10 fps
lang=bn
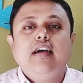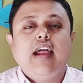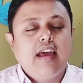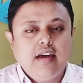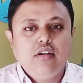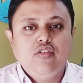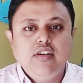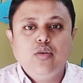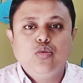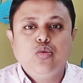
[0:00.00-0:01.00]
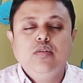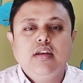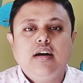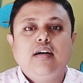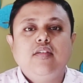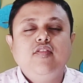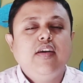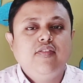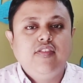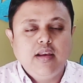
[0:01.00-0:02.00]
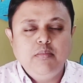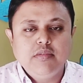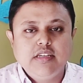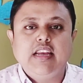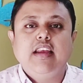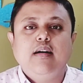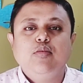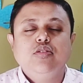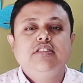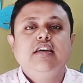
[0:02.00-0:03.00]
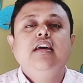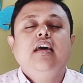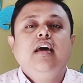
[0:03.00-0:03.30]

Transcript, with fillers: রায়হান রফির নতুন ওয়েব ফিল্ম যেটা নাম হচ্ছে